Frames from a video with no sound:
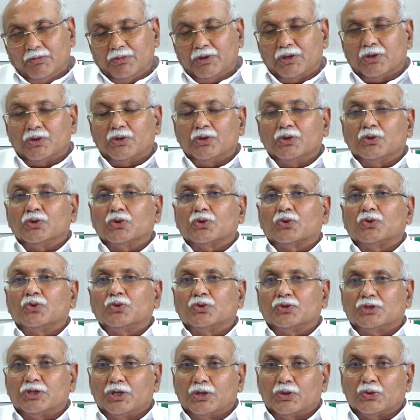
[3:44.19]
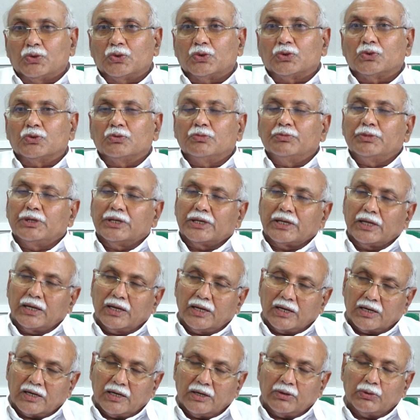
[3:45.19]
మీరు ఎందుకు చేయకూడదు మీకు
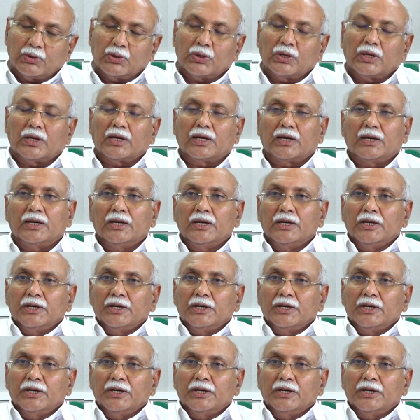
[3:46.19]
ఎలా కావాలో అలా